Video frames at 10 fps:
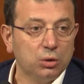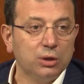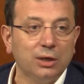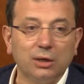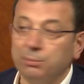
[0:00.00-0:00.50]

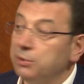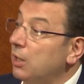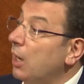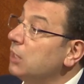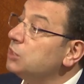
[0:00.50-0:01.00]
olarak, bir
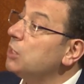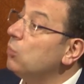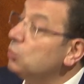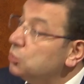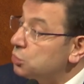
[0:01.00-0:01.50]
hak
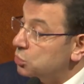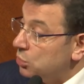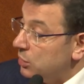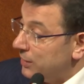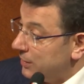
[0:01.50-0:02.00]
savunucusu
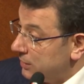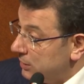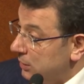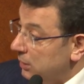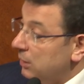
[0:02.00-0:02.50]
olarak,
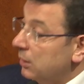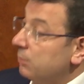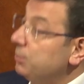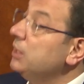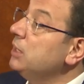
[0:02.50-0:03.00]

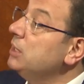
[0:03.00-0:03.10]
bir